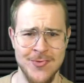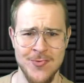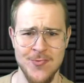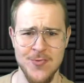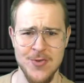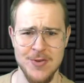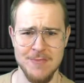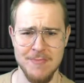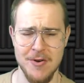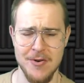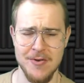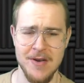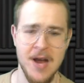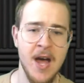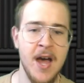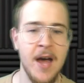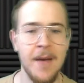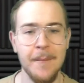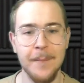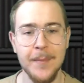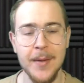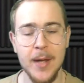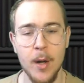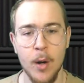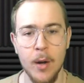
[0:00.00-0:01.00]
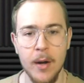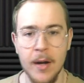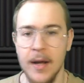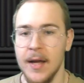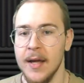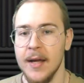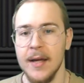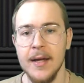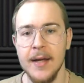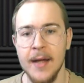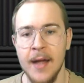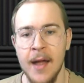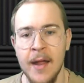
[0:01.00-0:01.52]
women.
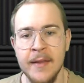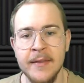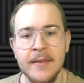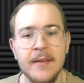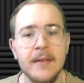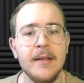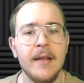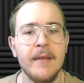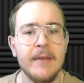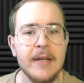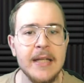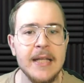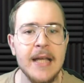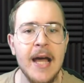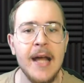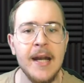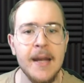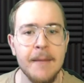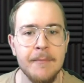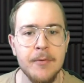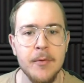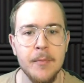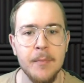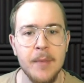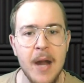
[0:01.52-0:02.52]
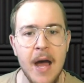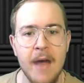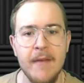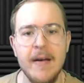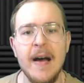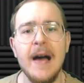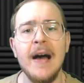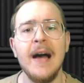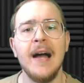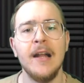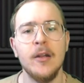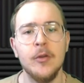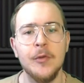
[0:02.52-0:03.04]
Però, eh, a dir la verità, è la più
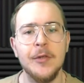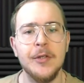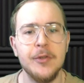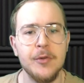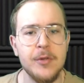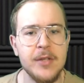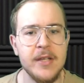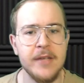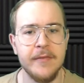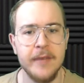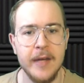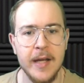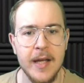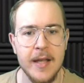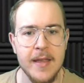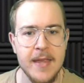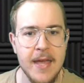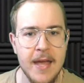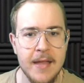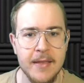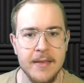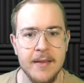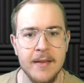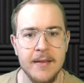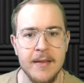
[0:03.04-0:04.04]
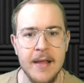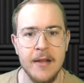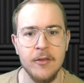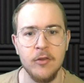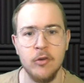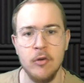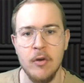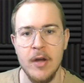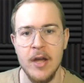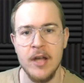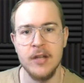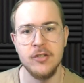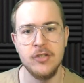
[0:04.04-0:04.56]
brava, a lui non gli frega niente,
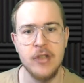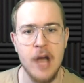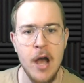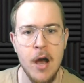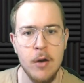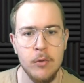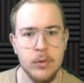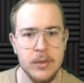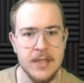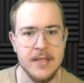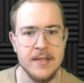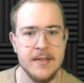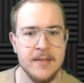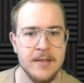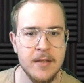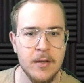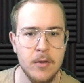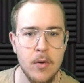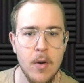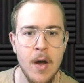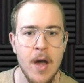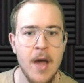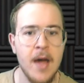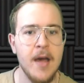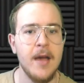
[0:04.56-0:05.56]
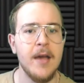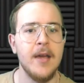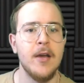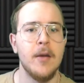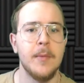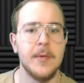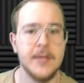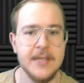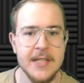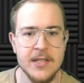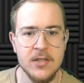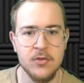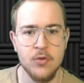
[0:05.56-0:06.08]
tanto è già autistico e
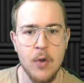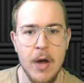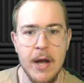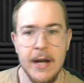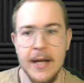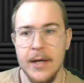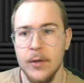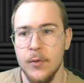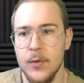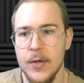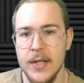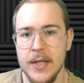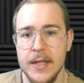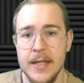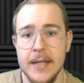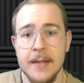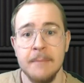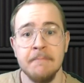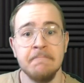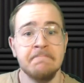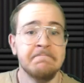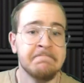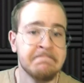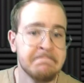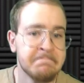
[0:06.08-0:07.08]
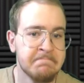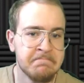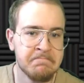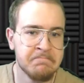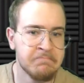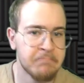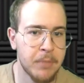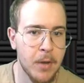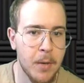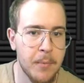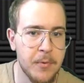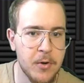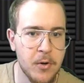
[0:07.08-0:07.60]
omosessuale, quindi
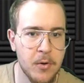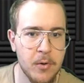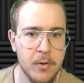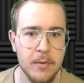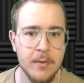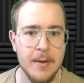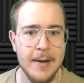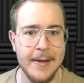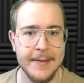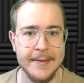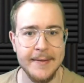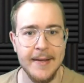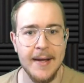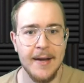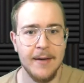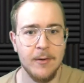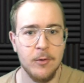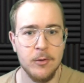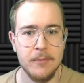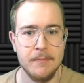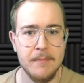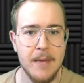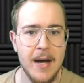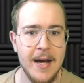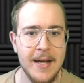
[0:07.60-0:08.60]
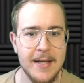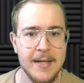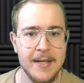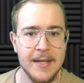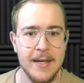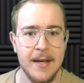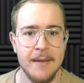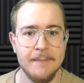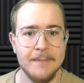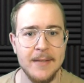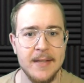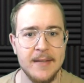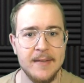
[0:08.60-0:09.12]
proprio, guarda, ormai
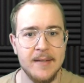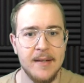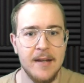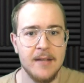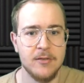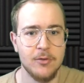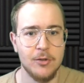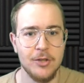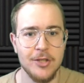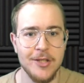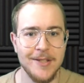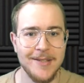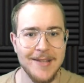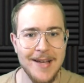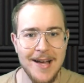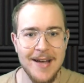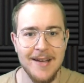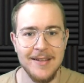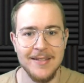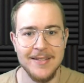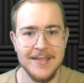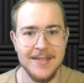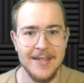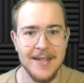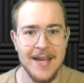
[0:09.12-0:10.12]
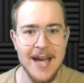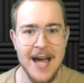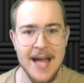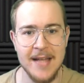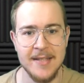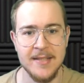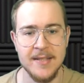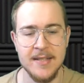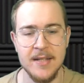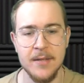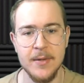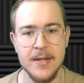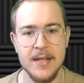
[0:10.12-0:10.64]
a me della società sti
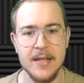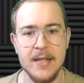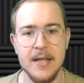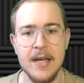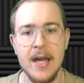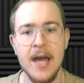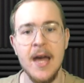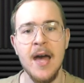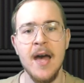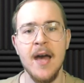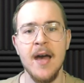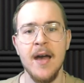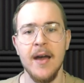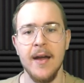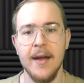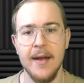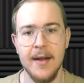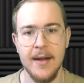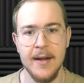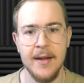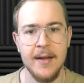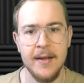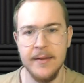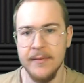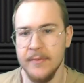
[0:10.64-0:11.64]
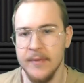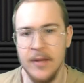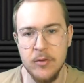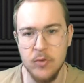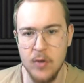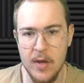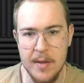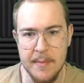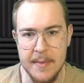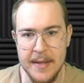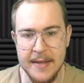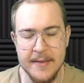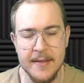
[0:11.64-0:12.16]
cazzi, quindi eh,
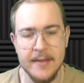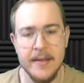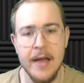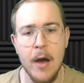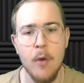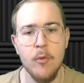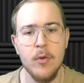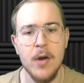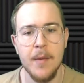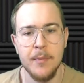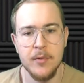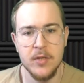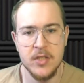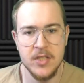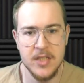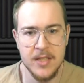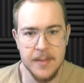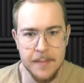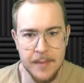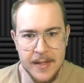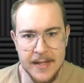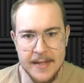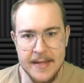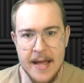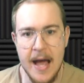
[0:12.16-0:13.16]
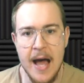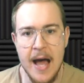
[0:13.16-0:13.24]
naturalmente dà una possibilità